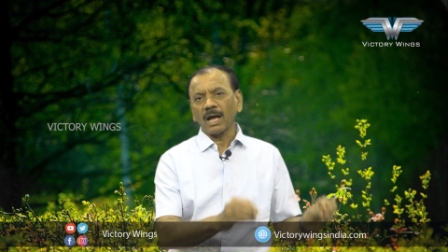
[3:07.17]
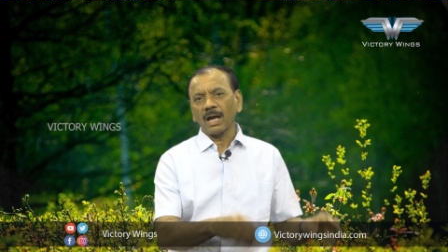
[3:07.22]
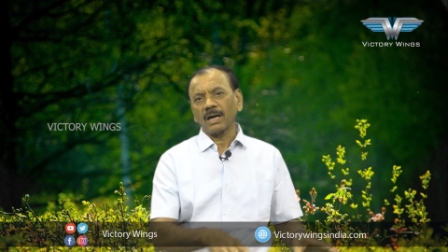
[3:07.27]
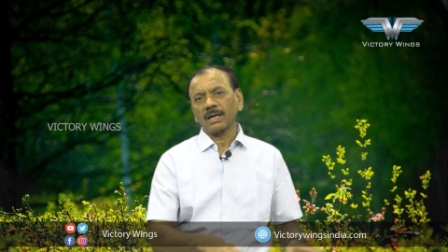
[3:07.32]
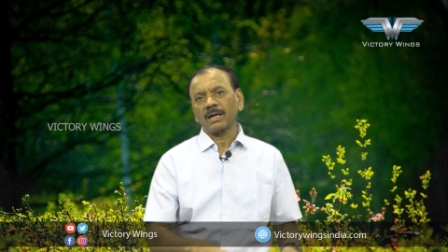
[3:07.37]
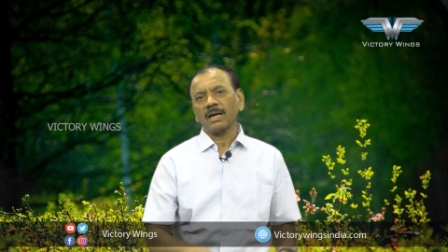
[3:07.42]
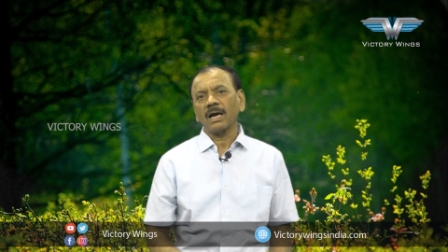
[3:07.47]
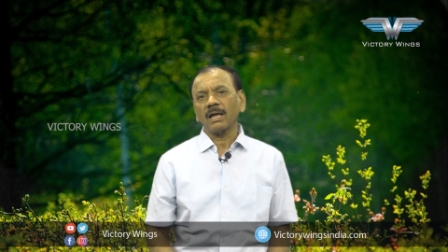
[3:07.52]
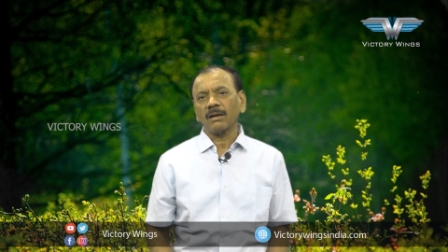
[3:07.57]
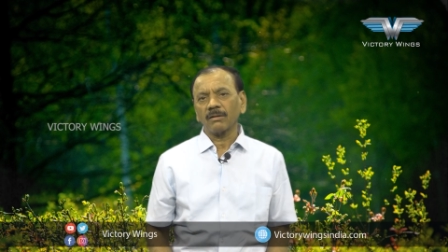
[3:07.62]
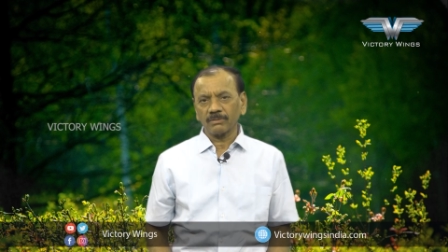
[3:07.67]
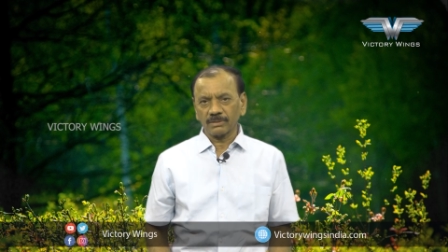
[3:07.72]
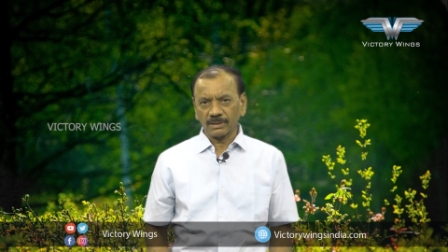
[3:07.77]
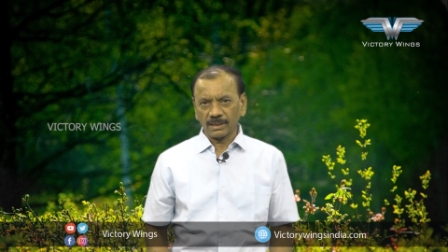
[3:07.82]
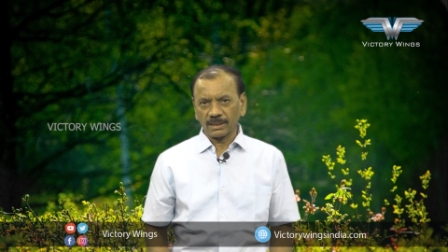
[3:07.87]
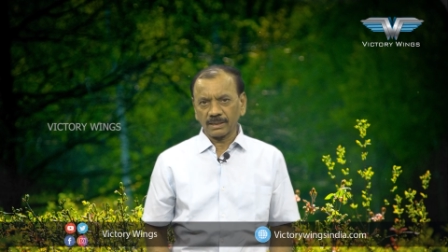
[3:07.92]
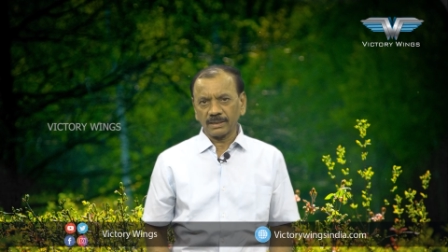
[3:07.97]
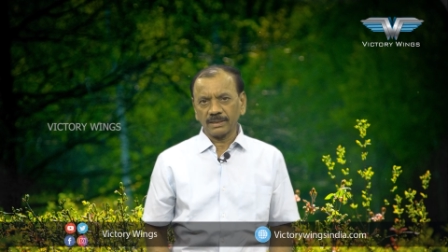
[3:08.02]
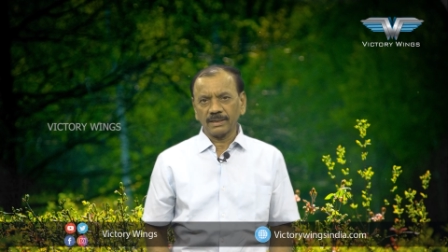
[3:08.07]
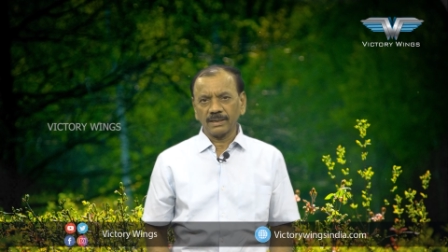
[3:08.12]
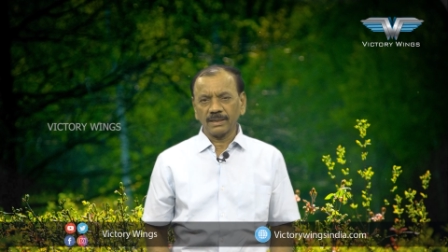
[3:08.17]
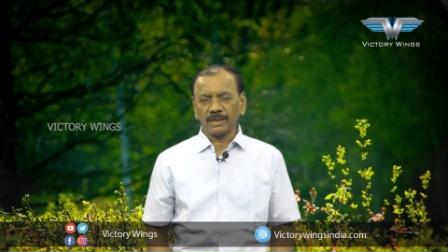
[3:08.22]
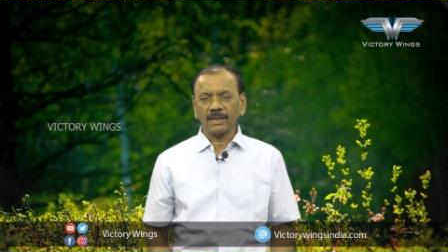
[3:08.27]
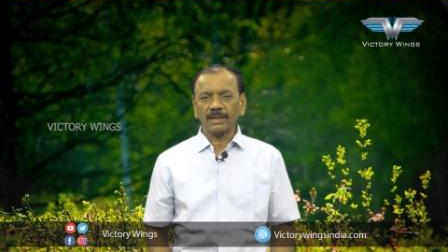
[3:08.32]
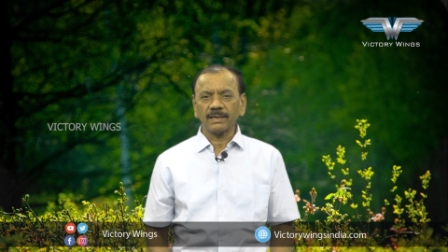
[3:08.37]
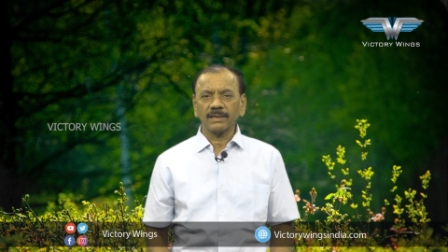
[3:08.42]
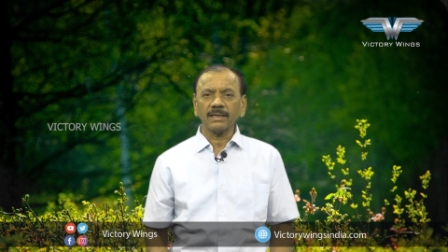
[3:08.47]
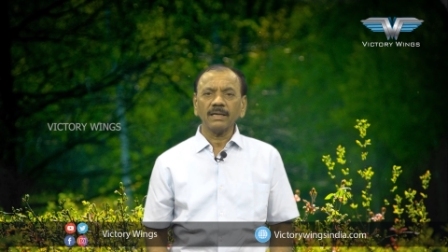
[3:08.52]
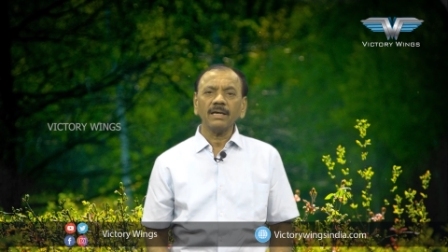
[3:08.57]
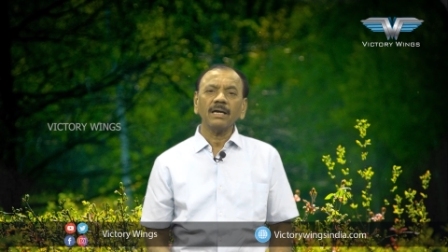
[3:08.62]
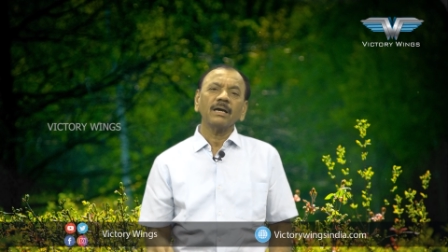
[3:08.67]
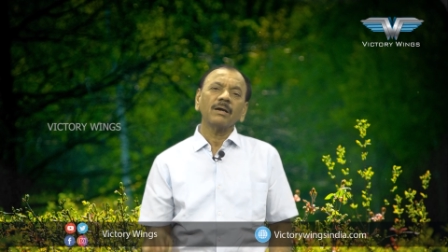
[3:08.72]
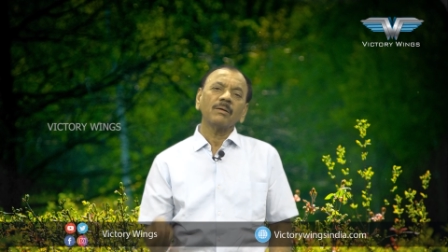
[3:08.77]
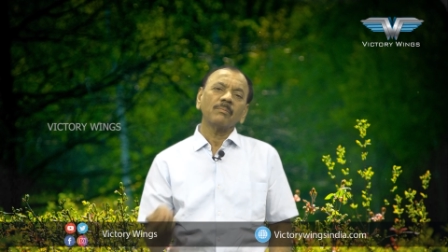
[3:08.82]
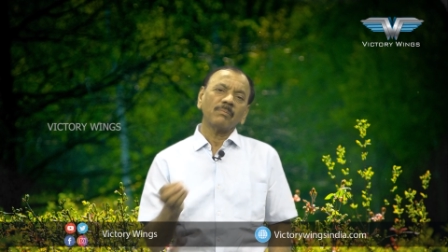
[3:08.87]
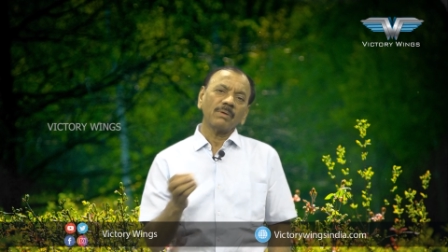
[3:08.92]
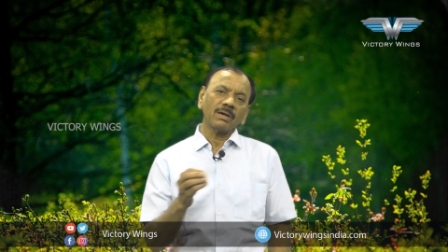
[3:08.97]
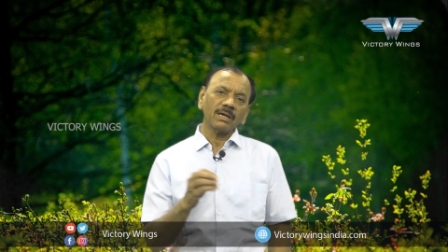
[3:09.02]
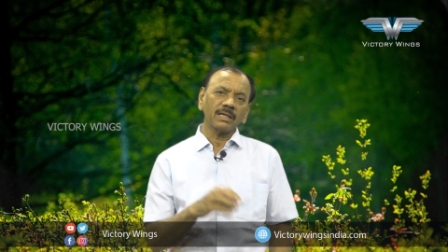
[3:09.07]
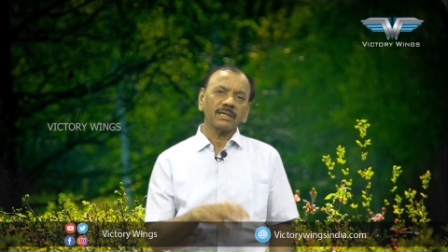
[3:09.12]
ఆ కాలువ దాకా వెళ్ళాలట
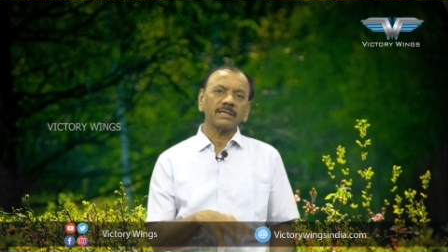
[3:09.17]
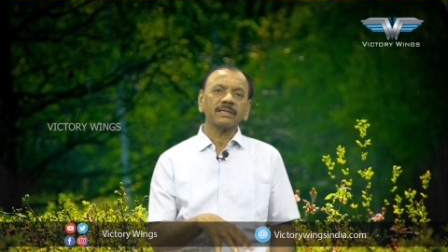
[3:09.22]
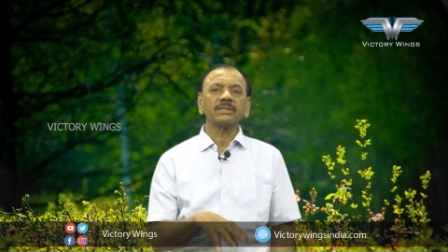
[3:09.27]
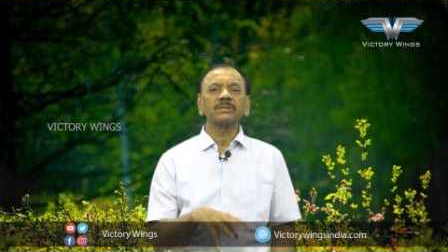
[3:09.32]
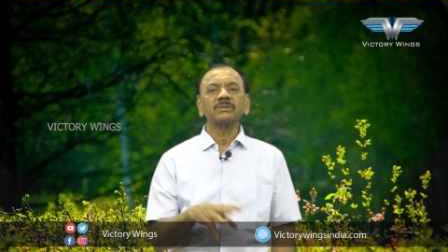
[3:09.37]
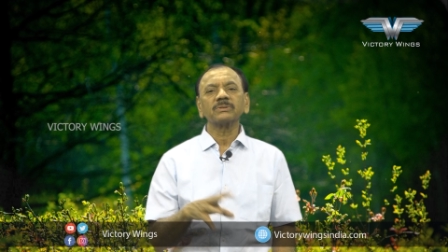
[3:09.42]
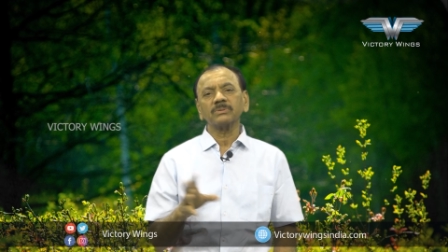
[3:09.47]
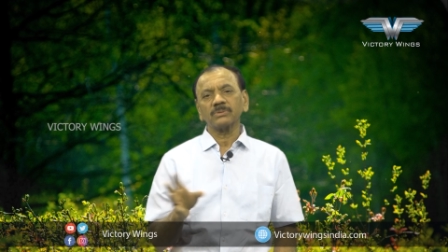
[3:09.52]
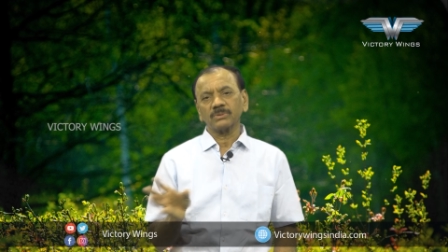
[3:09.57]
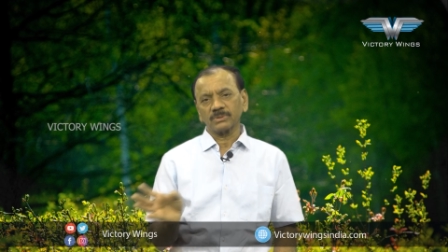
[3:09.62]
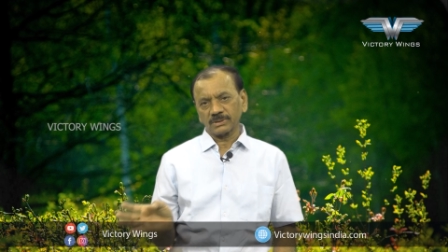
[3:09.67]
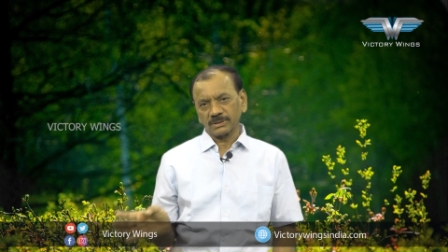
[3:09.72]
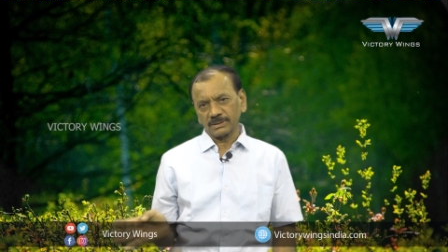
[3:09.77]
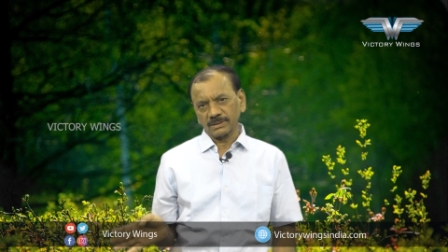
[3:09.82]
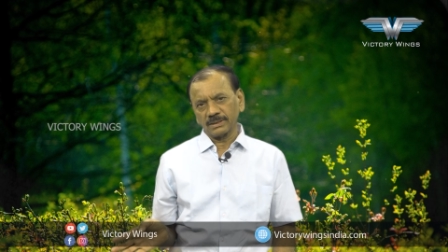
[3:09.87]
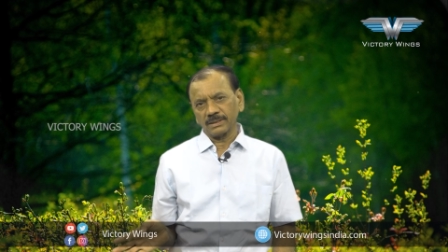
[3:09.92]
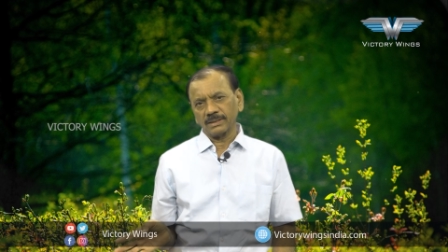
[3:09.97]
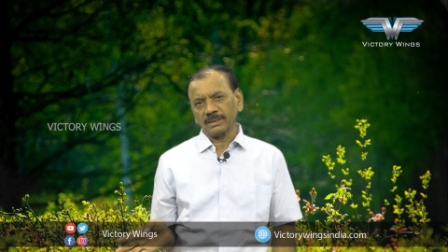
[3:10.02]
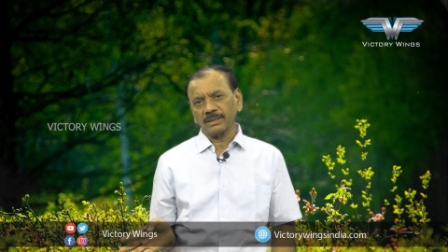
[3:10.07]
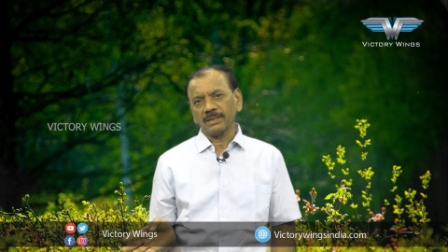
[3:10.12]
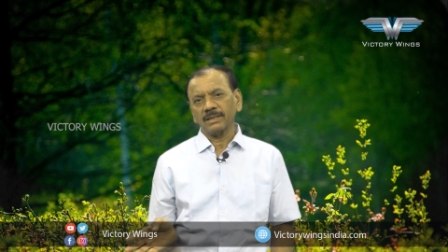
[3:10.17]
మళ్ళా వేసుకుని వస్తే